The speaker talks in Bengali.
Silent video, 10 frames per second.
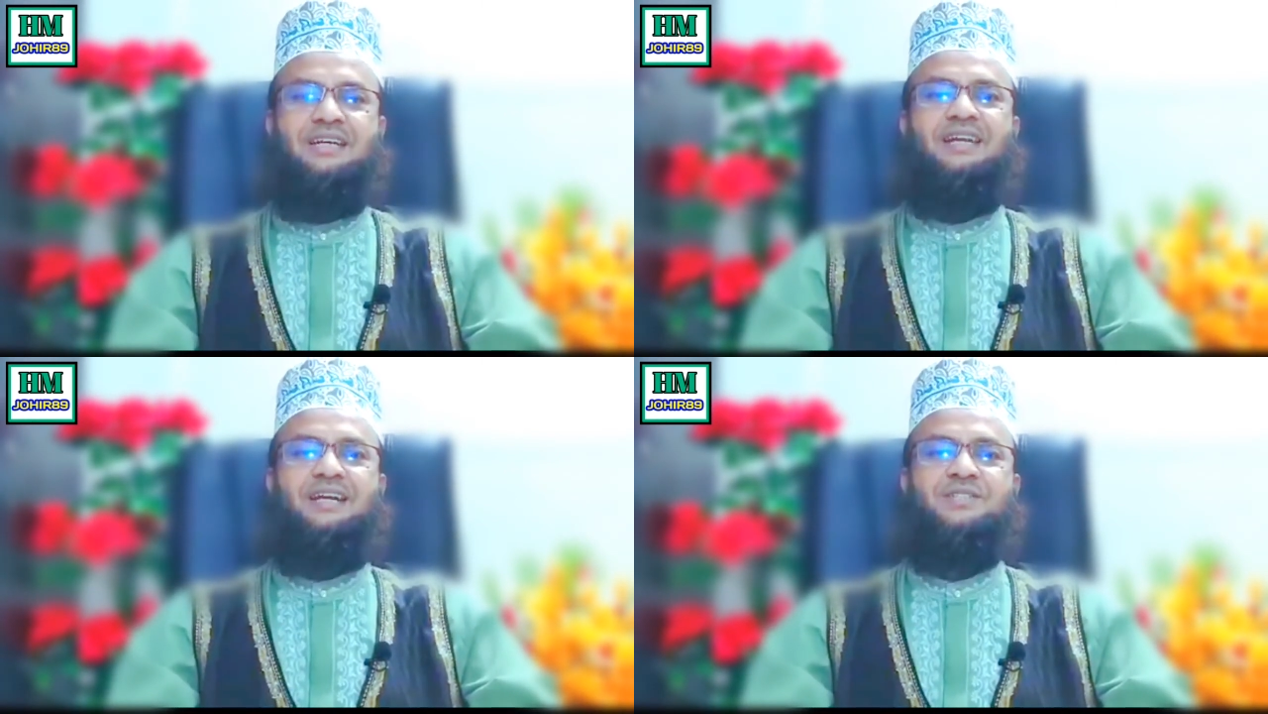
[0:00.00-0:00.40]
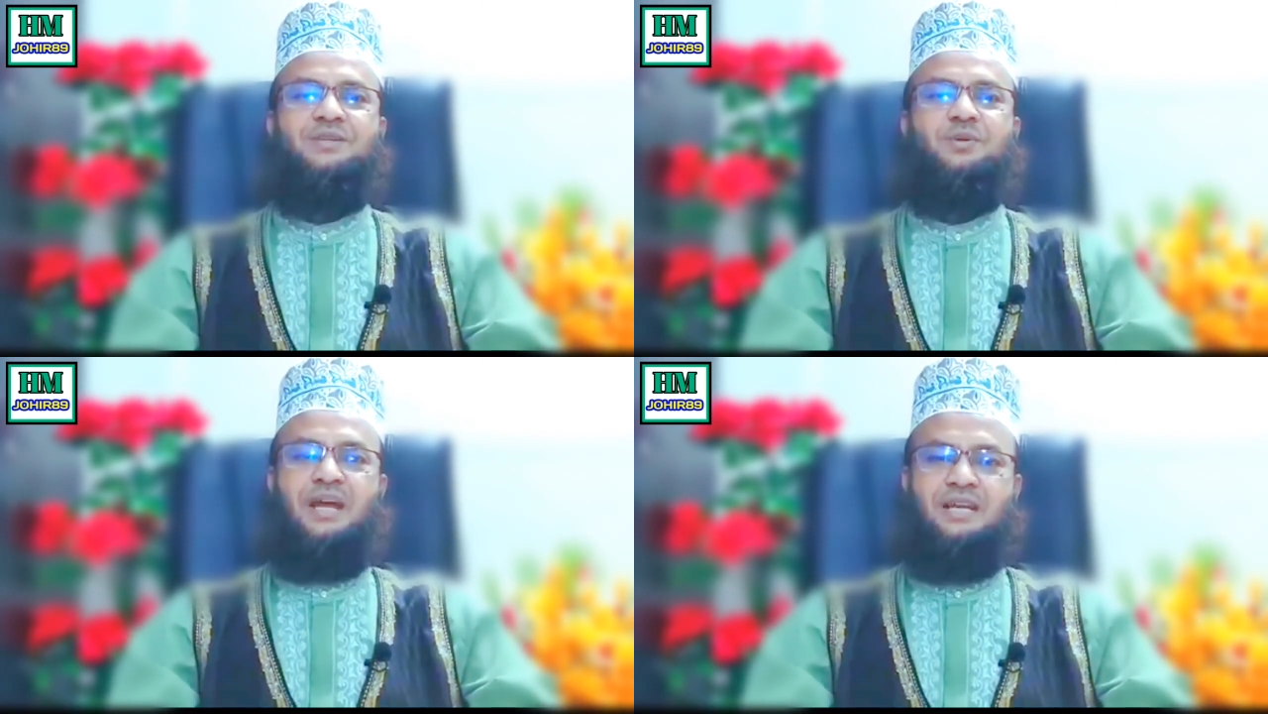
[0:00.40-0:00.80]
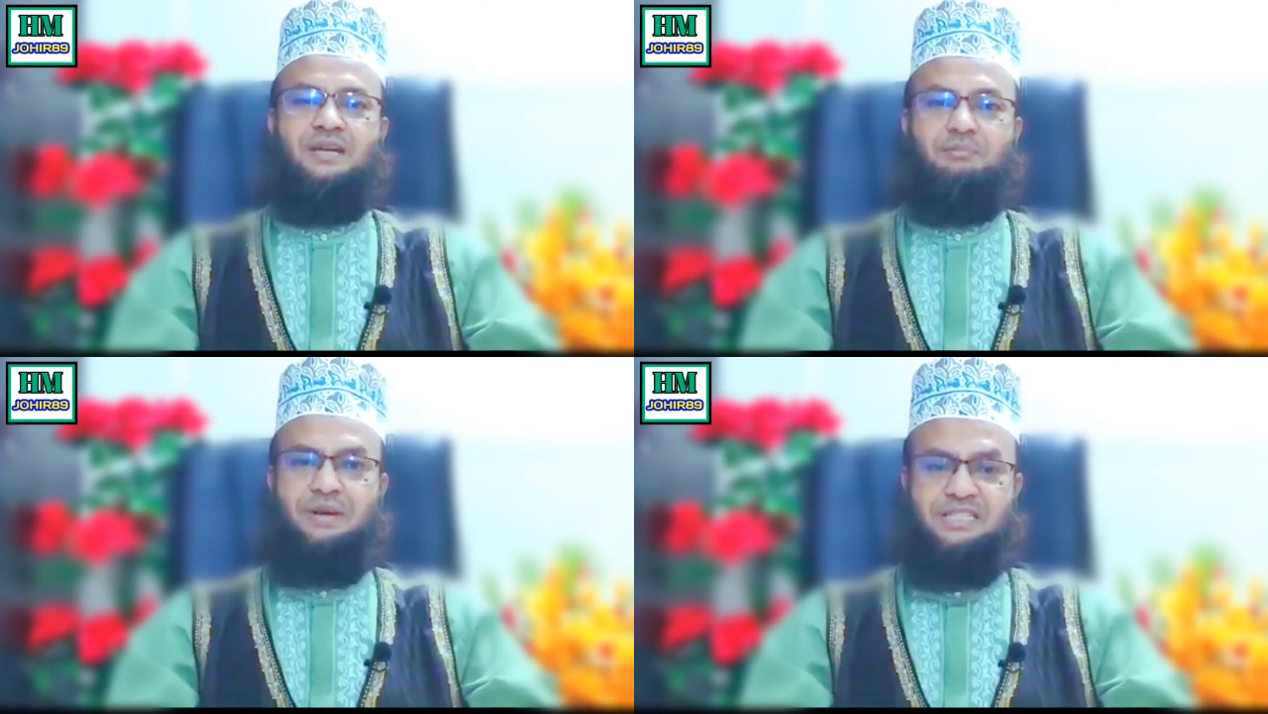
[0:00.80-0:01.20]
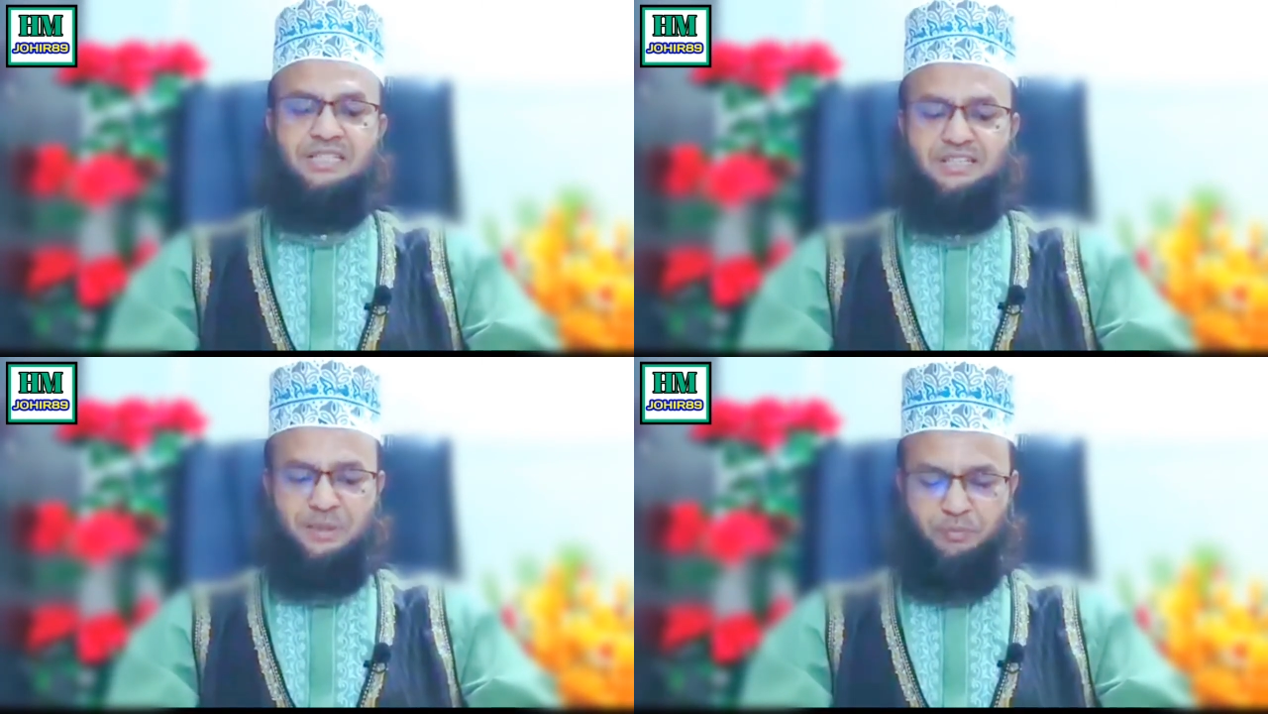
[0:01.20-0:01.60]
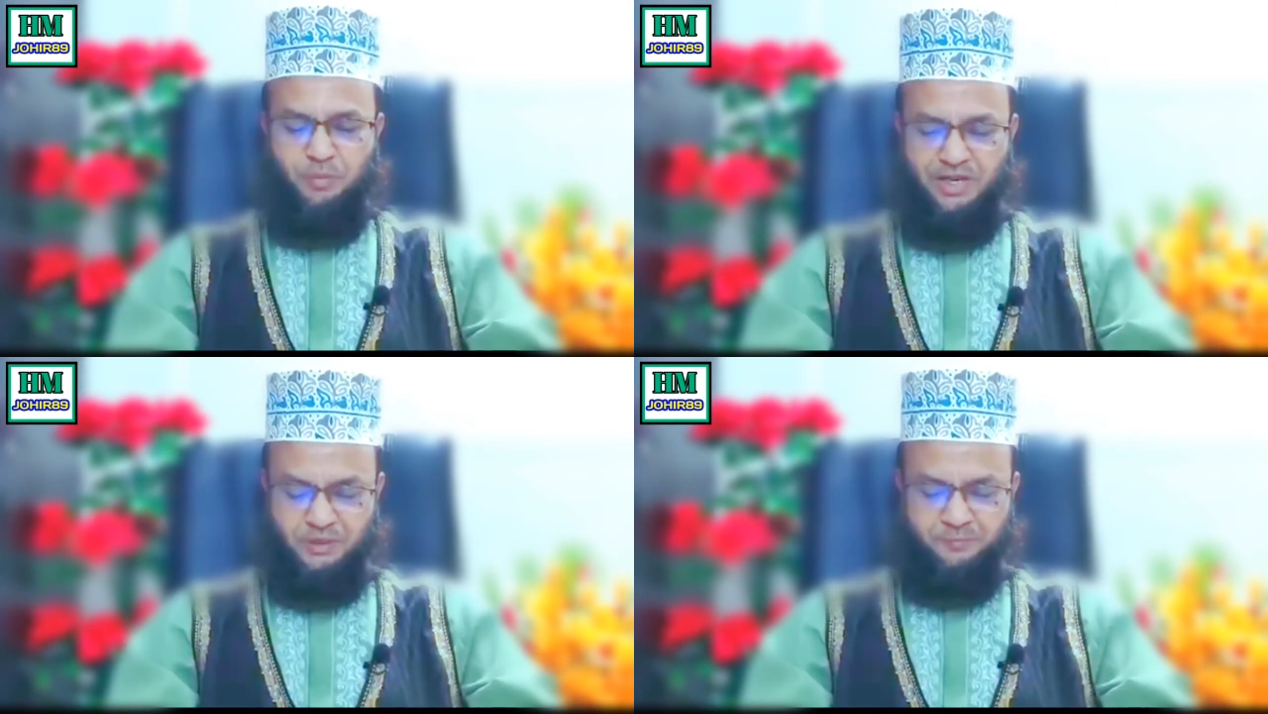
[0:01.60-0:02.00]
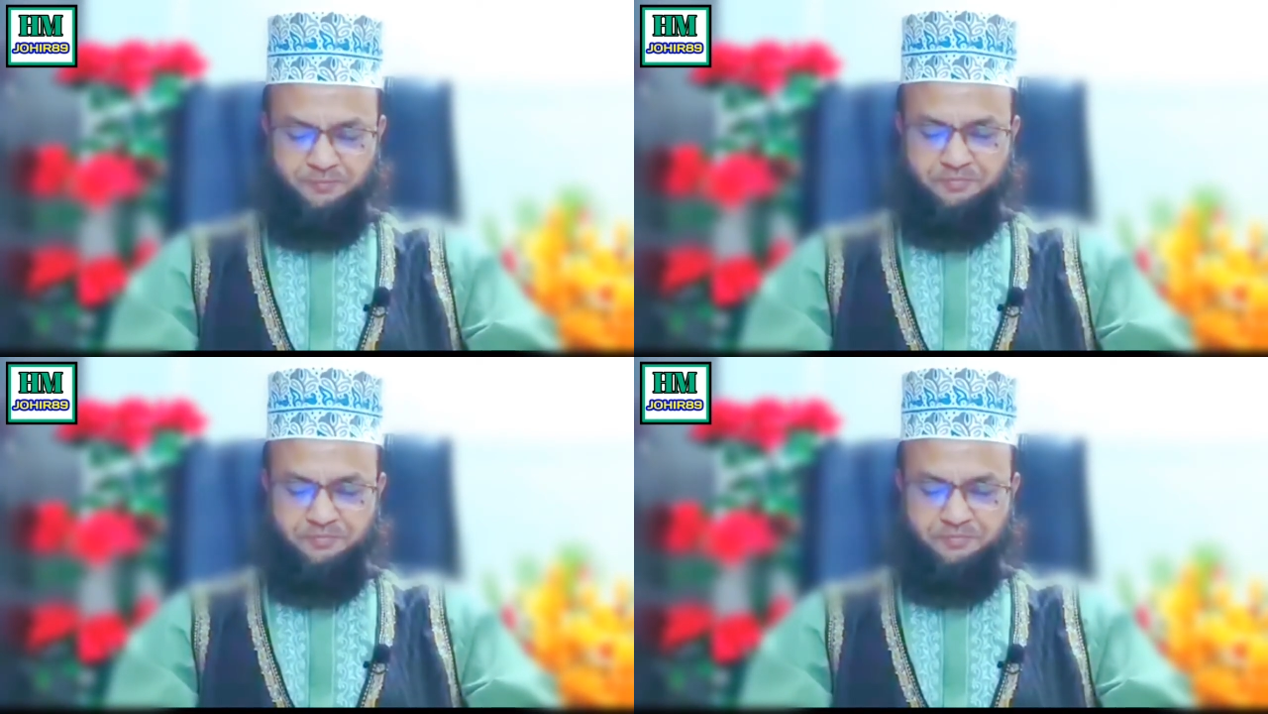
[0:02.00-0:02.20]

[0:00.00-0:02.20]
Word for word: এটা কোরআন মাজিদ দিয়ে প্রমাণিত